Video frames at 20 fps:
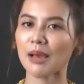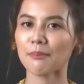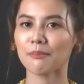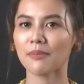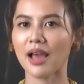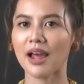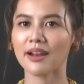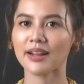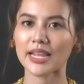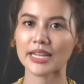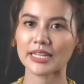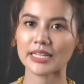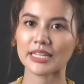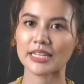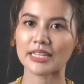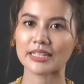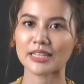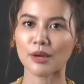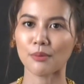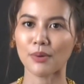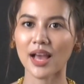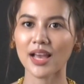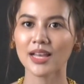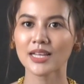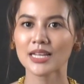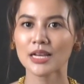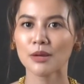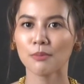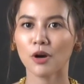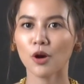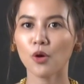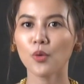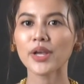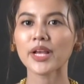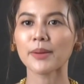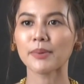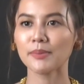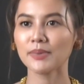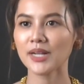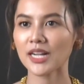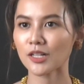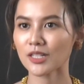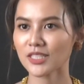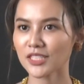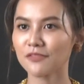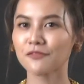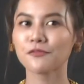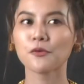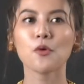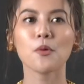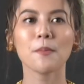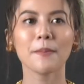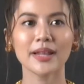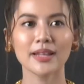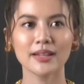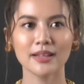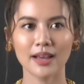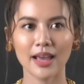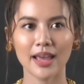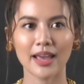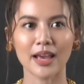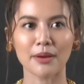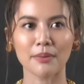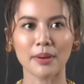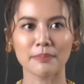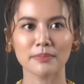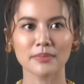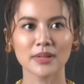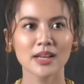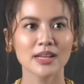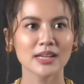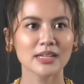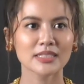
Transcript: จะทำอะไรดี แต่ว่าพอคุยกับเพื่อนๆก็จะฟุ้งไปเรื่อยค่ะแบบ